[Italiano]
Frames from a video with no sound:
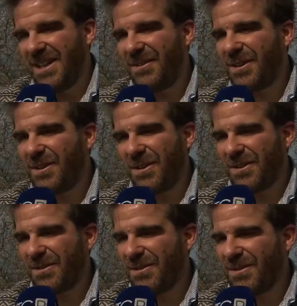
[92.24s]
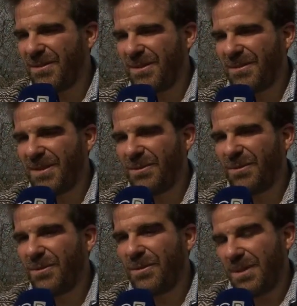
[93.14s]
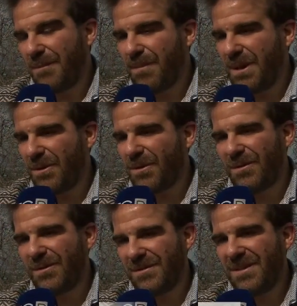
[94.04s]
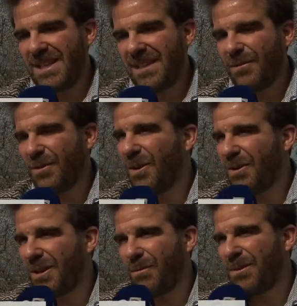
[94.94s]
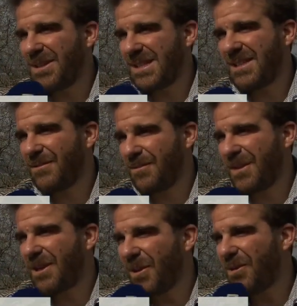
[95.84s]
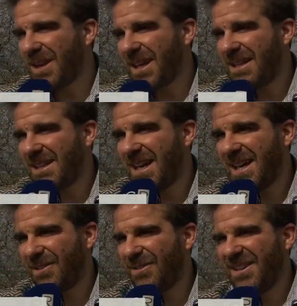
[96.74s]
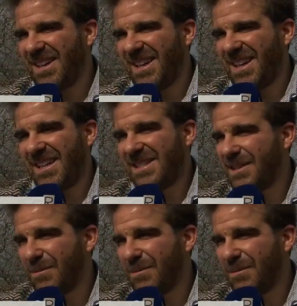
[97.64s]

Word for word: Io ricordo eh, quando piccolo vedevo nonna oppure sentivo mia nonna cantarlo che si